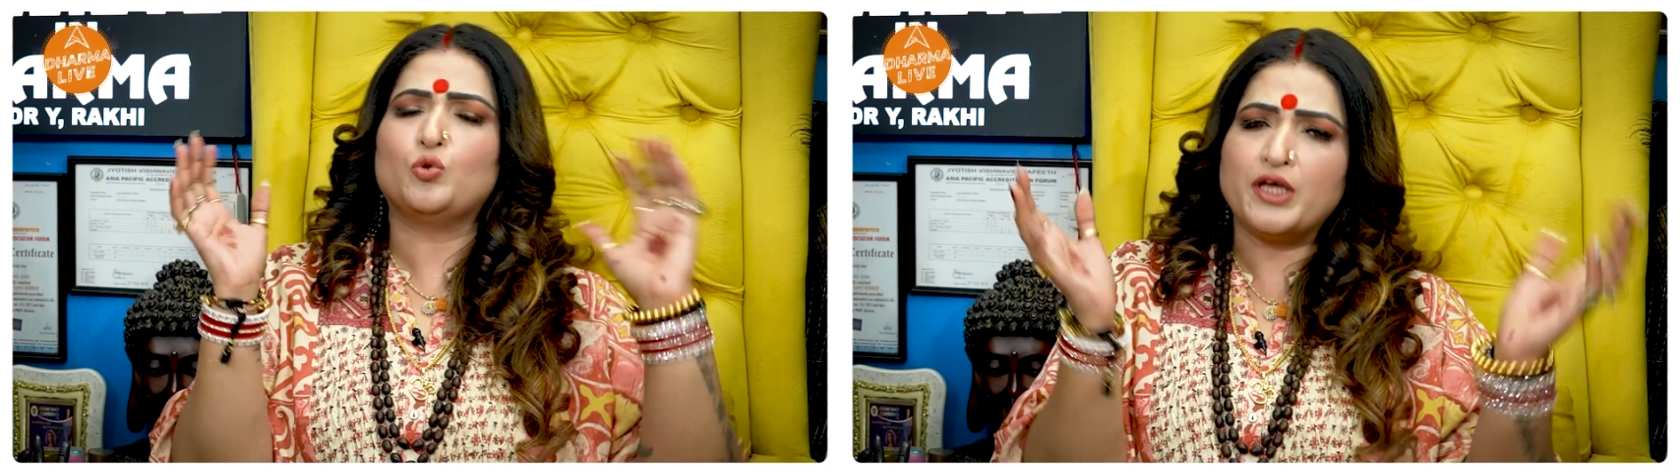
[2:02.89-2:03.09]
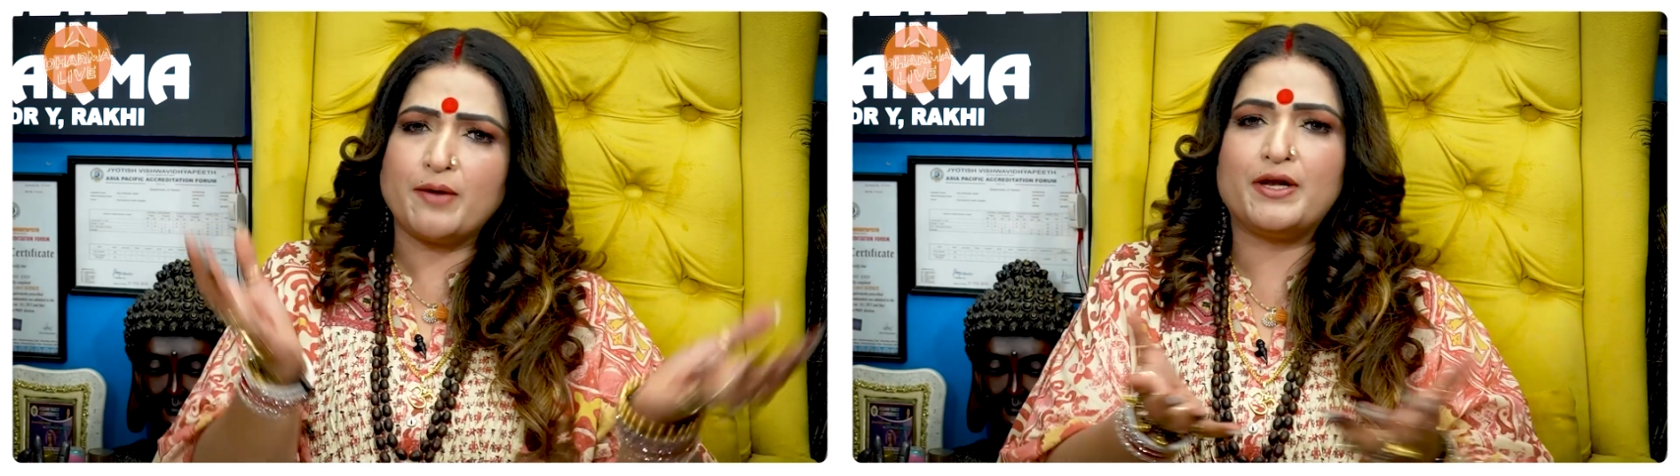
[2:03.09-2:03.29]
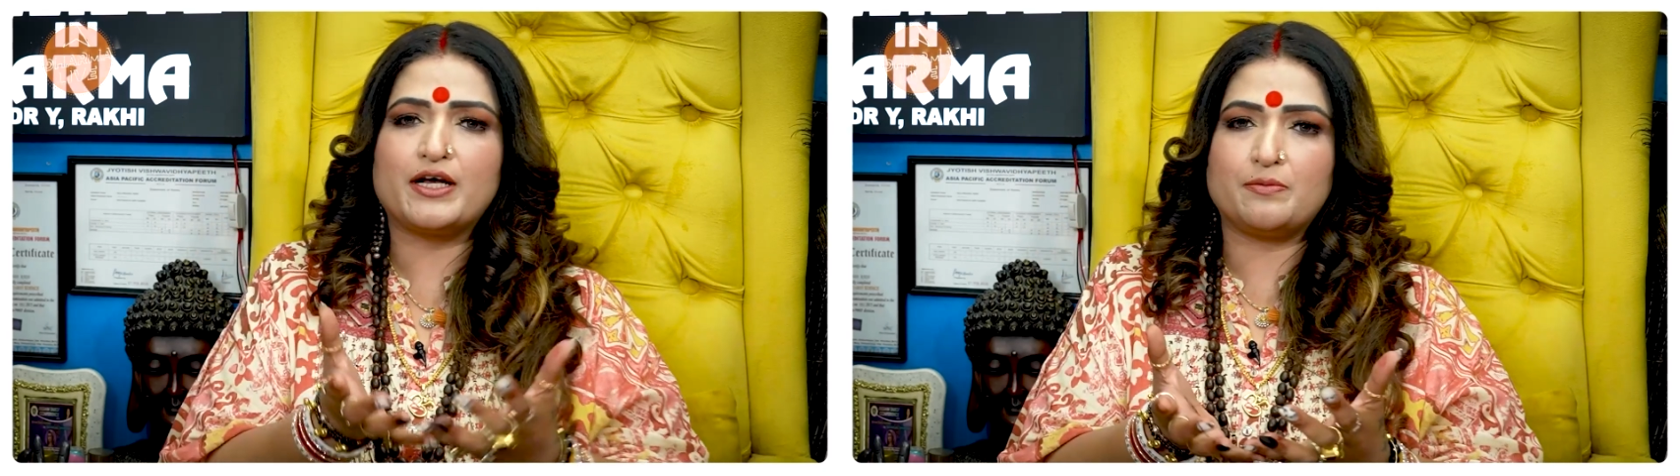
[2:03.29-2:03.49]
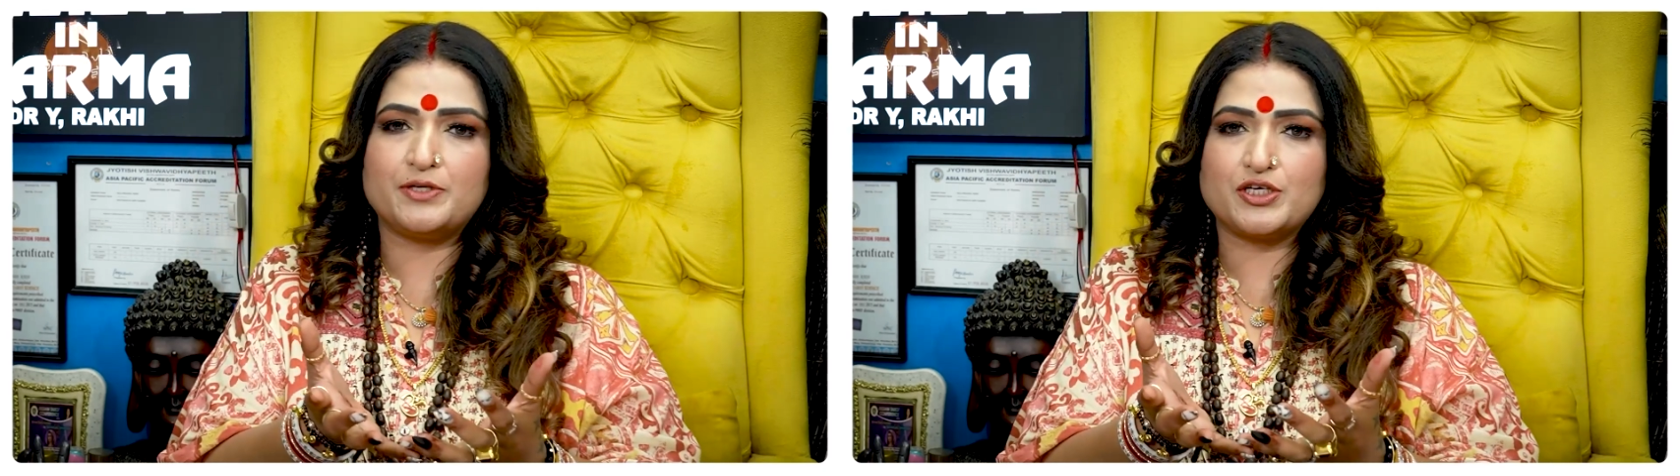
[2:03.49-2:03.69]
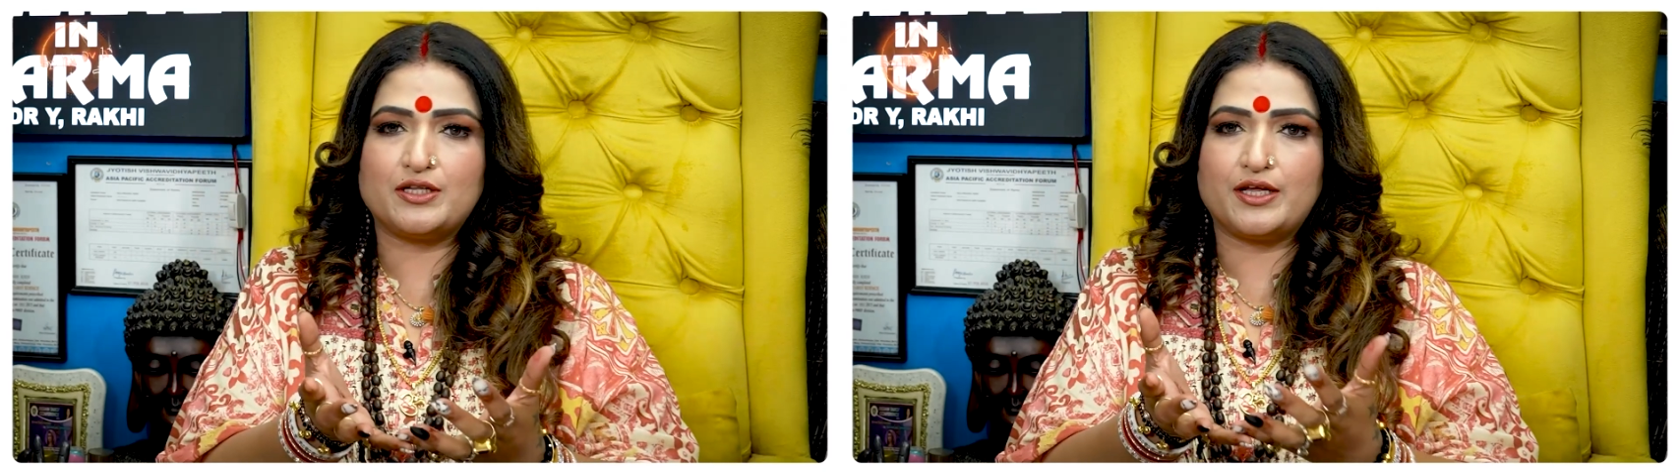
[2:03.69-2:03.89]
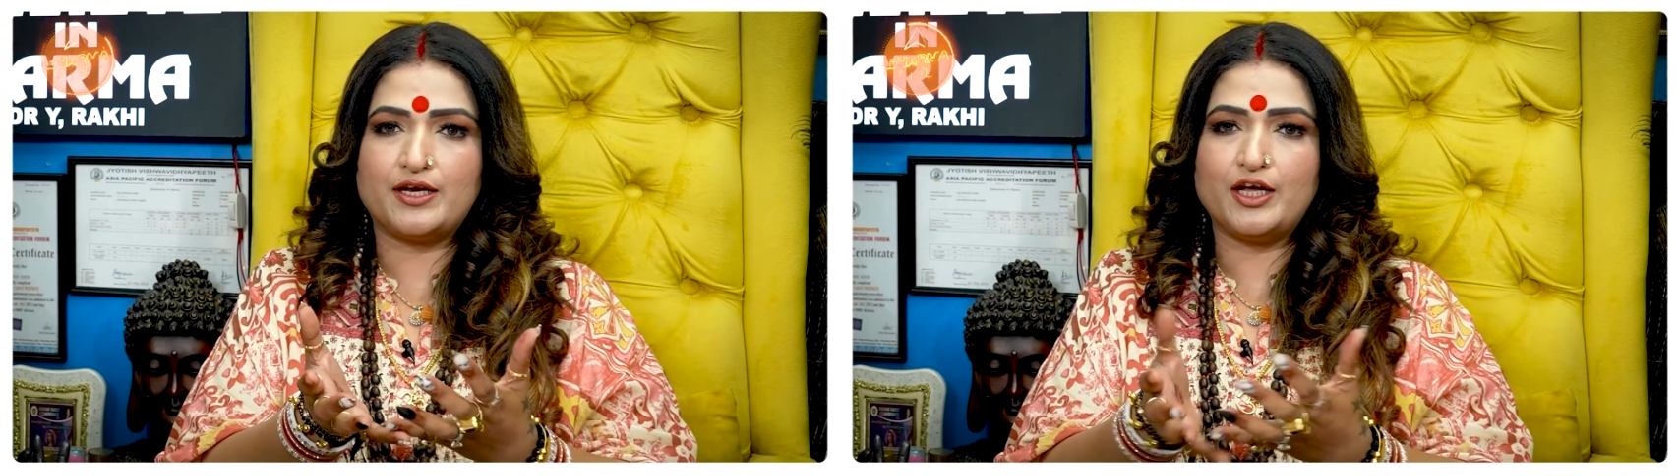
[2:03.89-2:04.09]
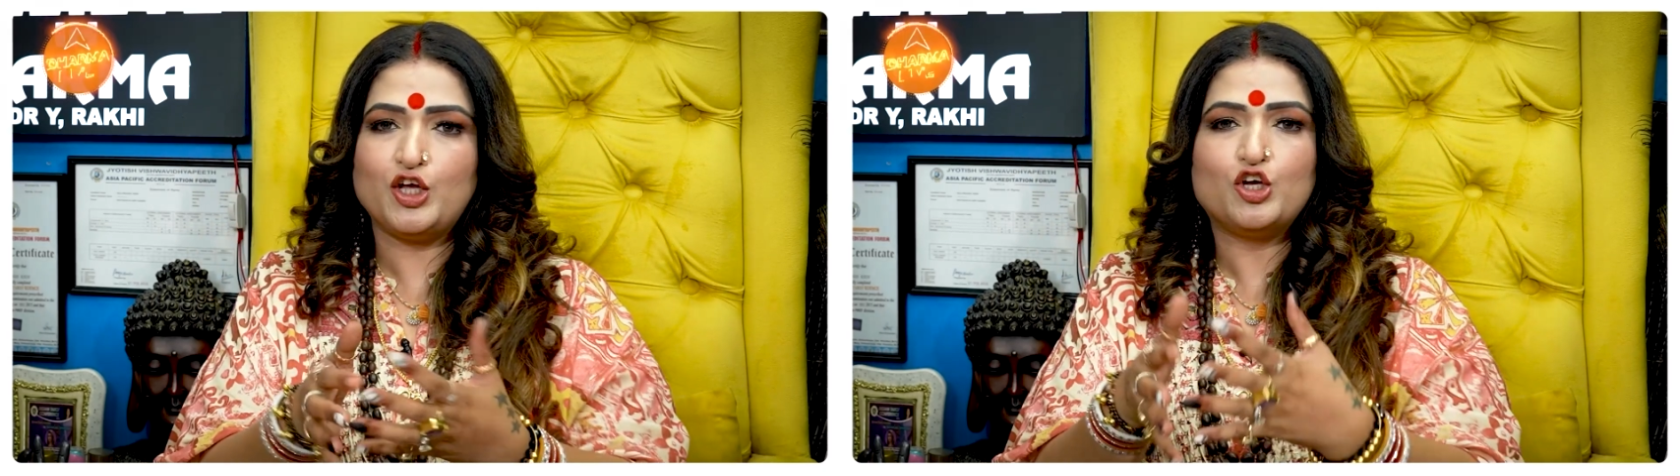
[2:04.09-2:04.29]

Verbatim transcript: दुनिया मिलकर भी जल दे ले